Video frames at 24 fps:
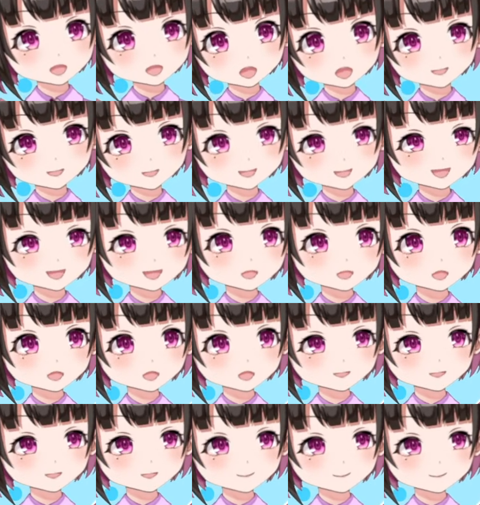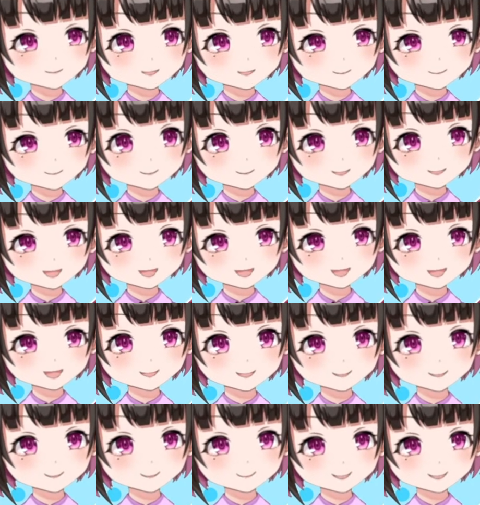いと思うよ、本当に。
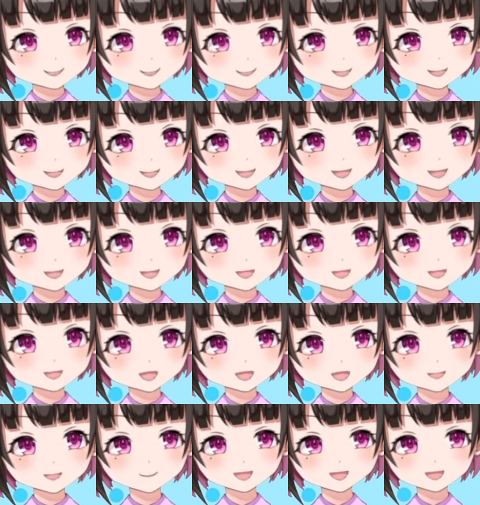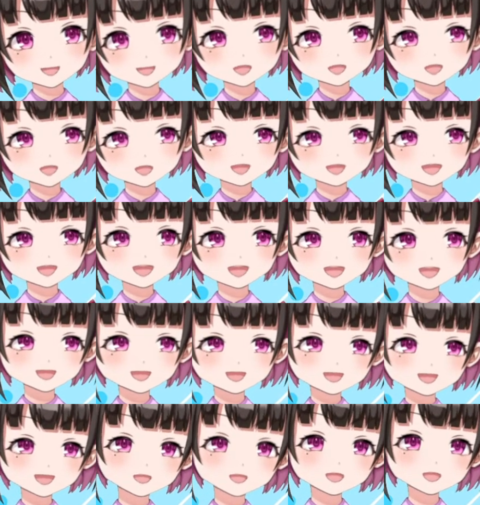本来は中2日でやる試合じゃ
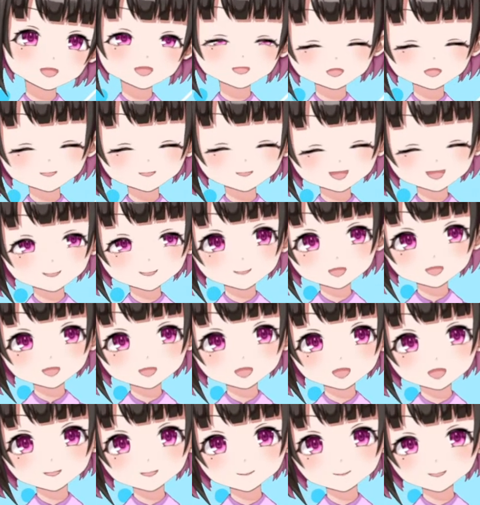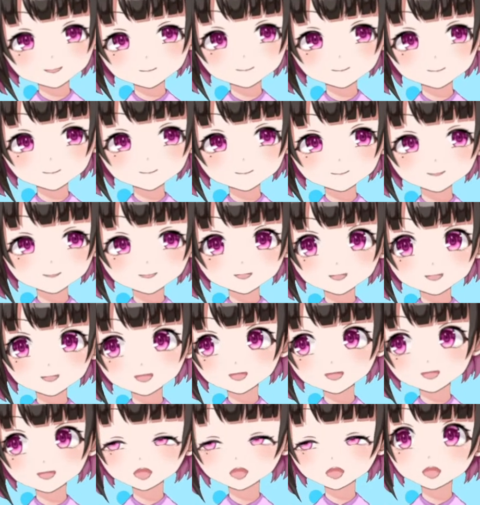ん。ねえ、やっぱこういう
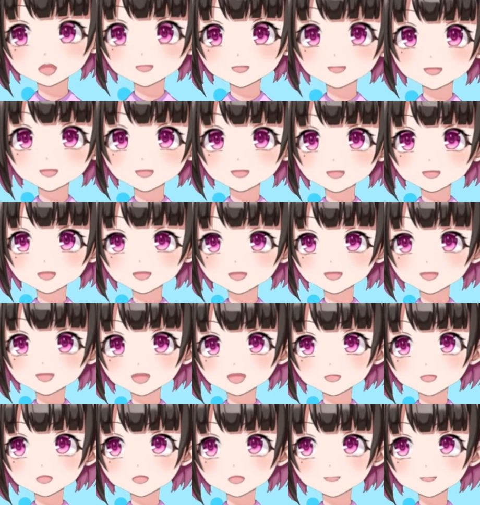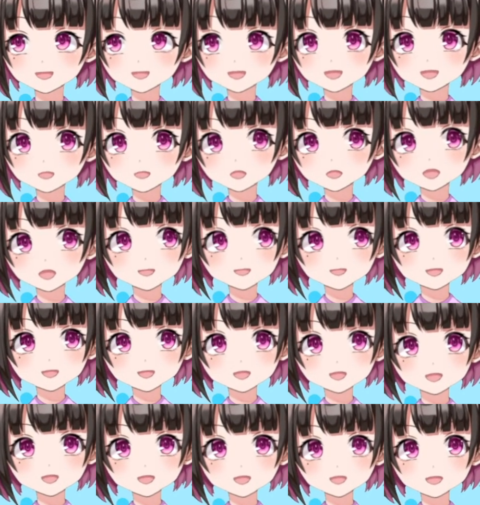日程になったっていうのはね、な
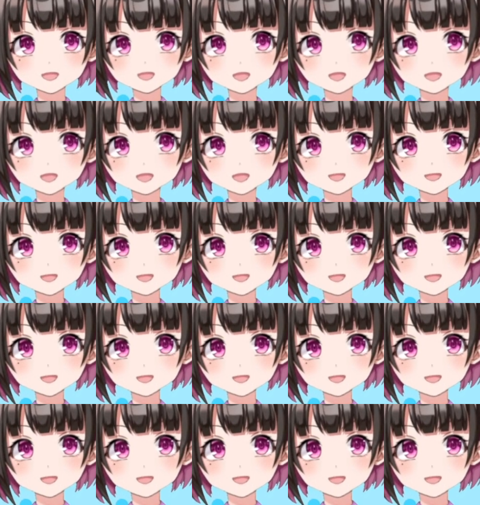かなか